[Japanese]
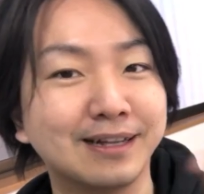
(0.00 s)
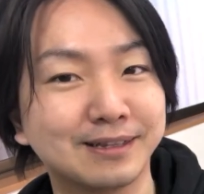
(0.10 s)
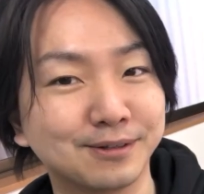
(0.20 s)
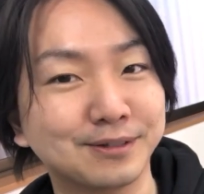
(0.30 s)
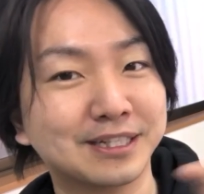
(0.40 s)

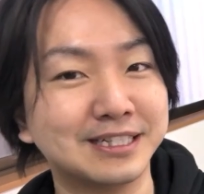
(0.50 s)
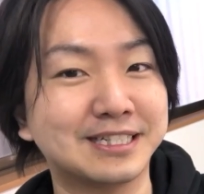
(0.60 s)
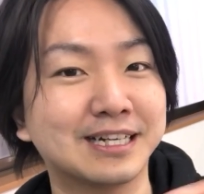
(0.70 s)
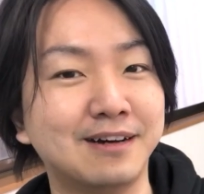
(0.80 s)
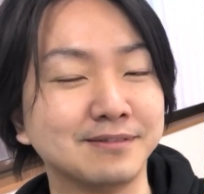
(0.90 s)
圧倒的に
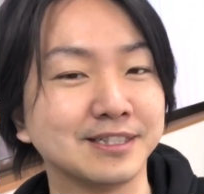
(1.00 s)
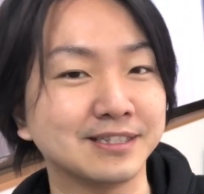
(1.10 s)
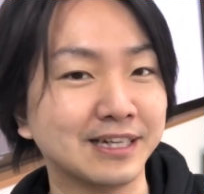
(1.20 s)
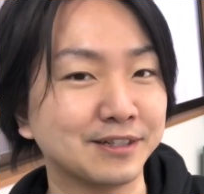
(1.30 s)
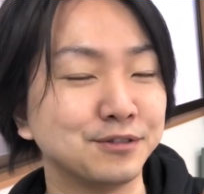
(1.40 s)
違うんで
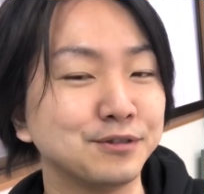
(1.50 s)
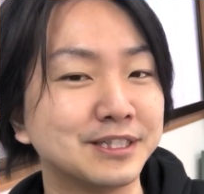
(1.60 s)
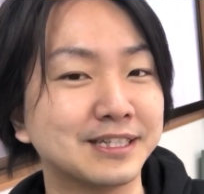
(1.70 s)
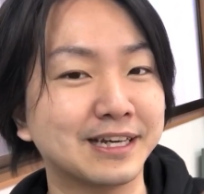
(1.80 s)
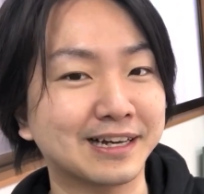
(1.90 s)
すね優
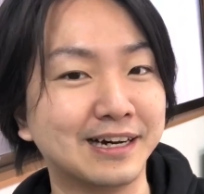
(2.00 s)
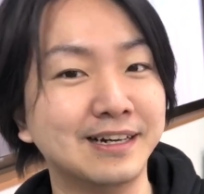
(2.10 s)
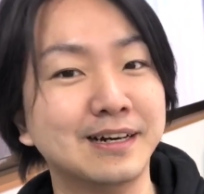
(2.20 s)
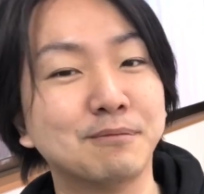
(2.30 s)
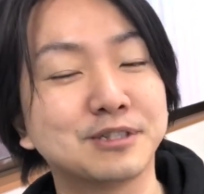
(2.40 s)
位性が
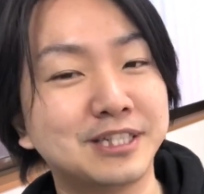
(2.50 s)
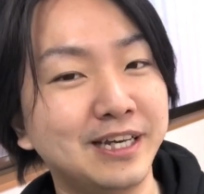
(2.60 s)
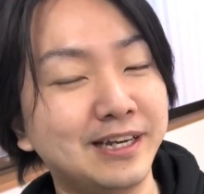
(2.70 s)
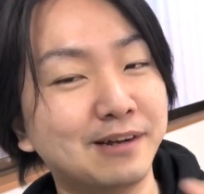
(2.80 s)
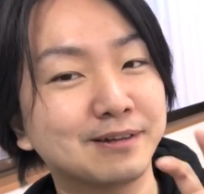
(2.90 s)
もう
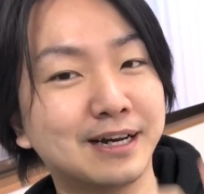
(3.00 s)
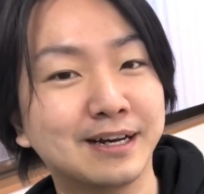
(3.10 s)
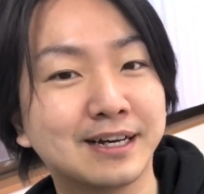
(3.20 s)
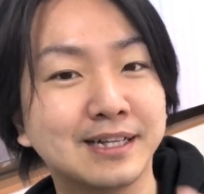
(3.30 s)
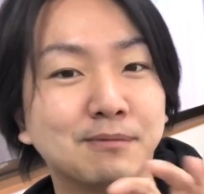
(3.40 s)
仕入れの
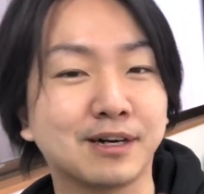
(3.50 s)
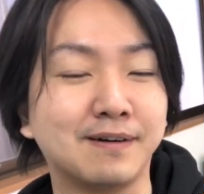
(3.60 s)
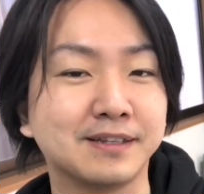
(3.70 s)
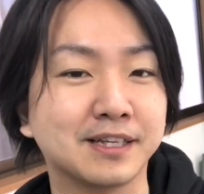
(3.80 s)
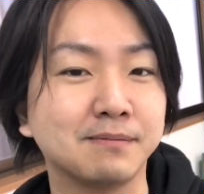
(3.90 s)
段階でも
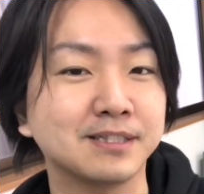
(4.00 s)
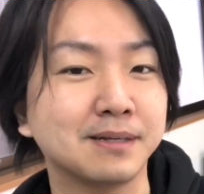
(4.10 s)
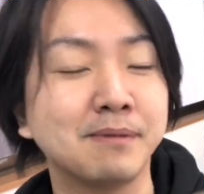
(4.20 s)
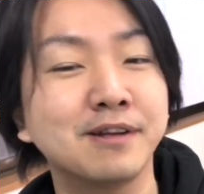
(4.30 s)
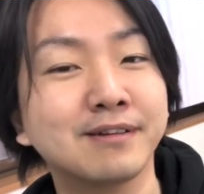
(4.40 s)
変わってきま
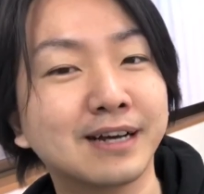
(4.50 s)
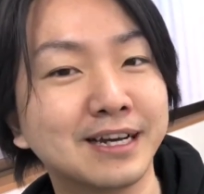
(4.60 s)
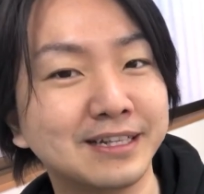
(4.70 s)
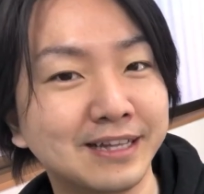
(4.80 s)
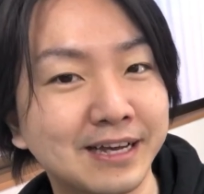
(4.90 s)
すね
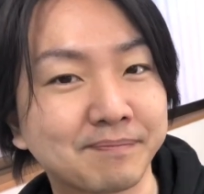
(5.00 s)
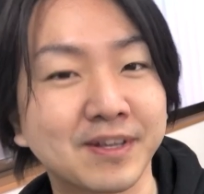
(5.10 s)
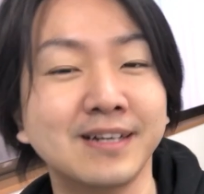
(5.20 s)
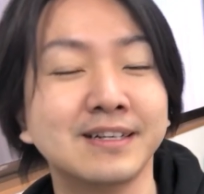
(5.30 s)
メルカリで